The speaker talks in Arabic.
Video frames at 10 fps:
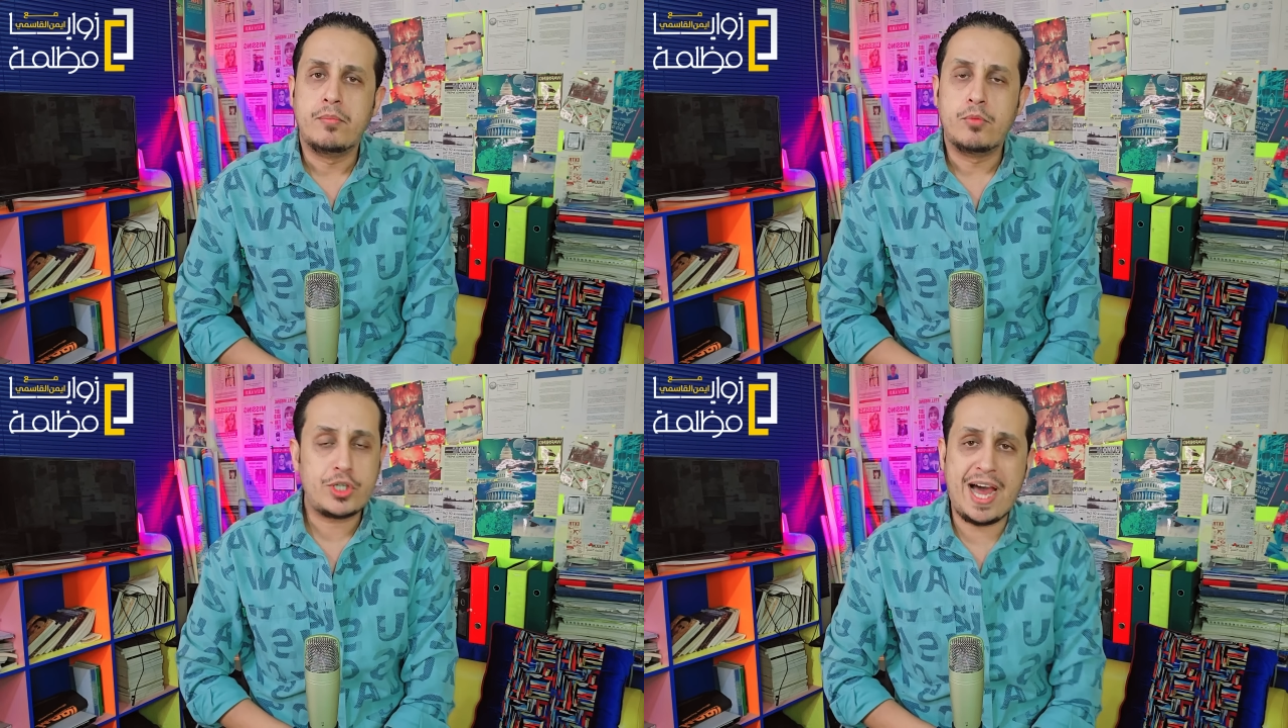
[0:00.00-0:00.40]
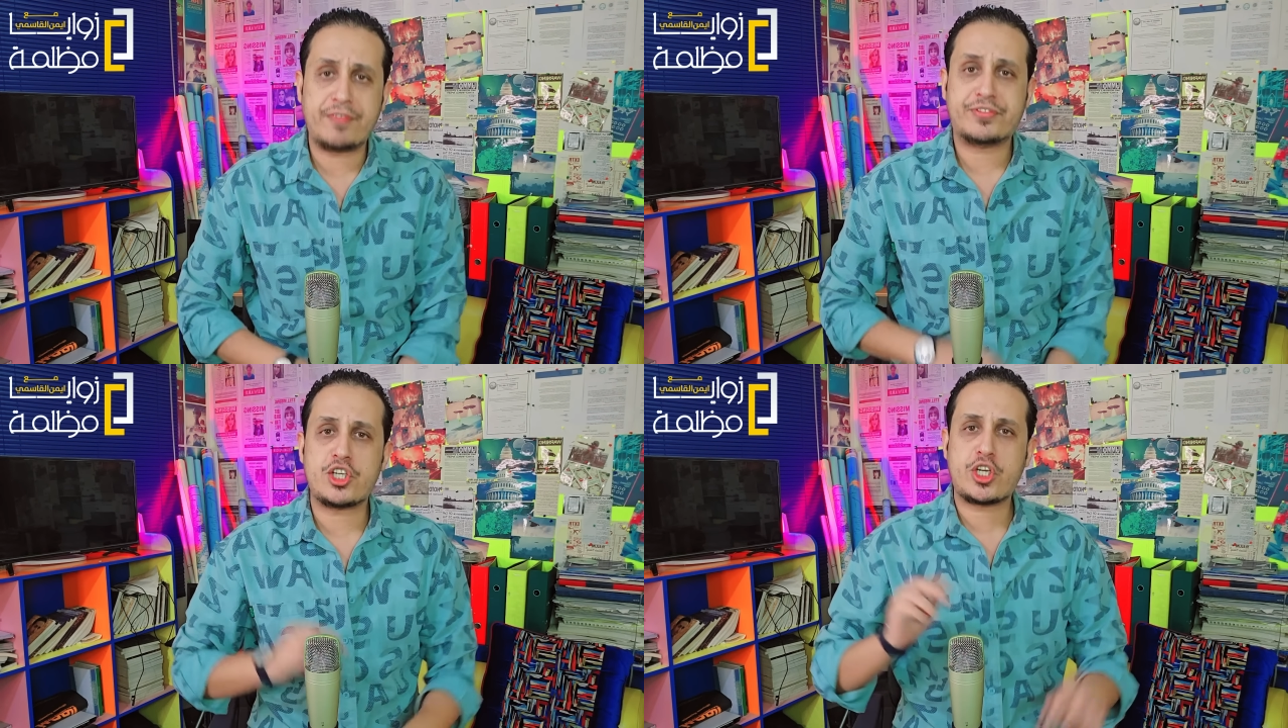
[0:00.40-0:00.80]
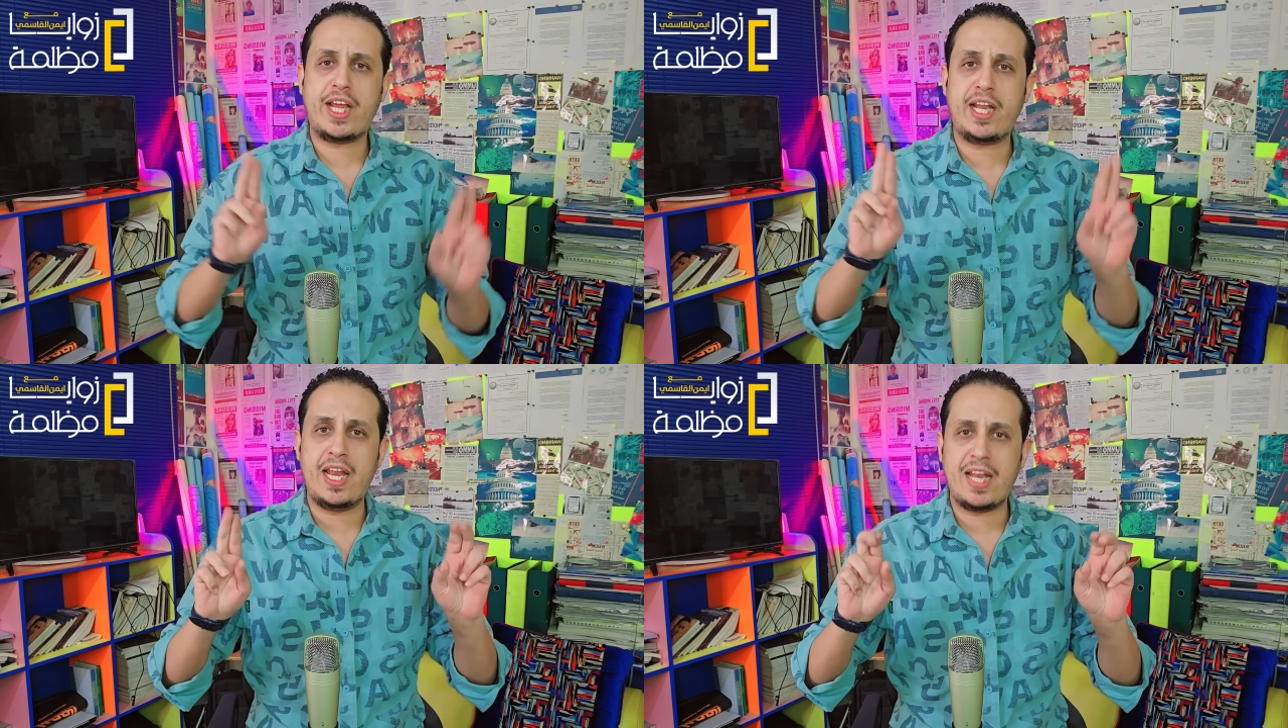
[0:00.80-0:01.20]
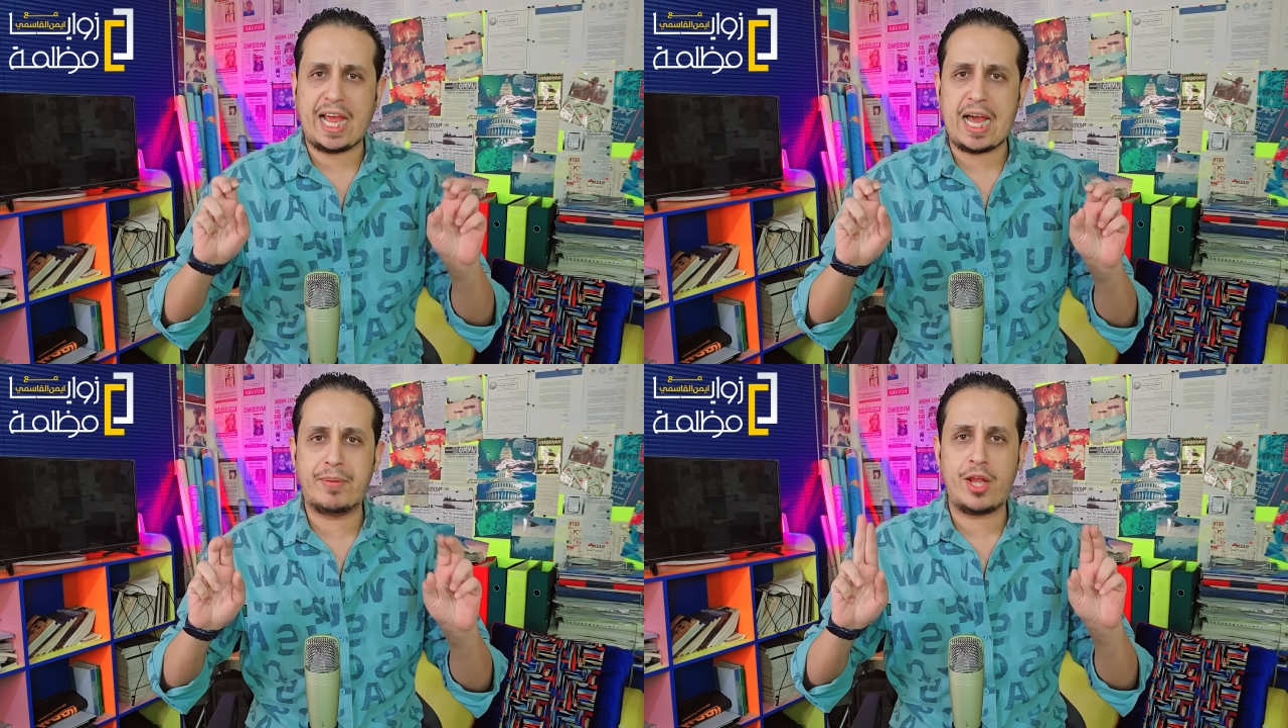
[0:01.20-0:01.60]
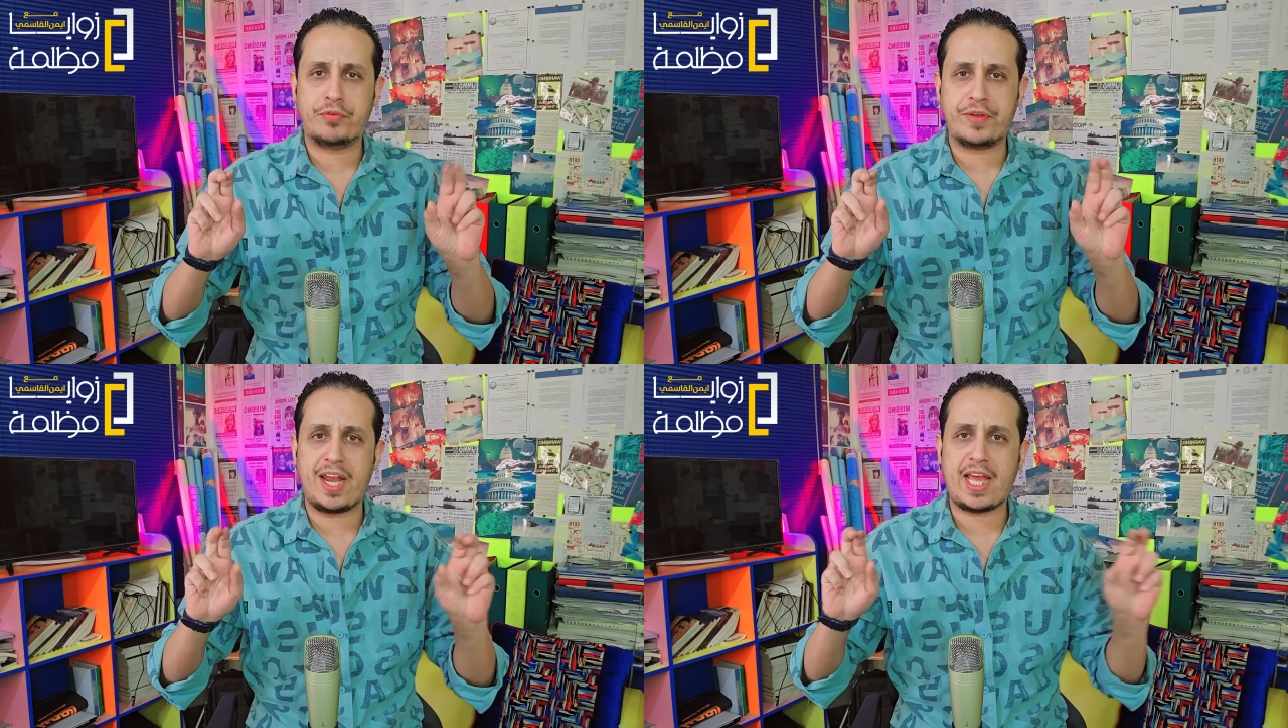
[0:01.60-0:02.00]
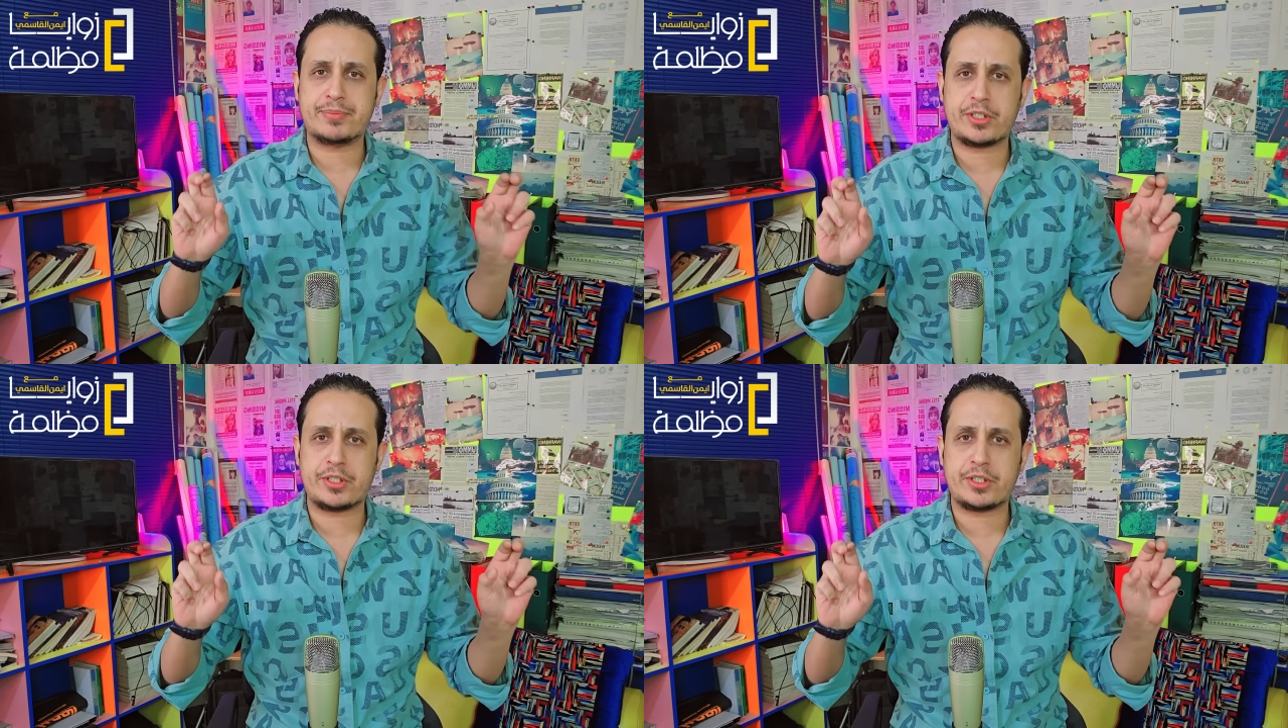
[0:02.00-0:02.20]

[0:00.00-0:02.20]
مش عارف تشكيل اللقب لأنه في ألقاب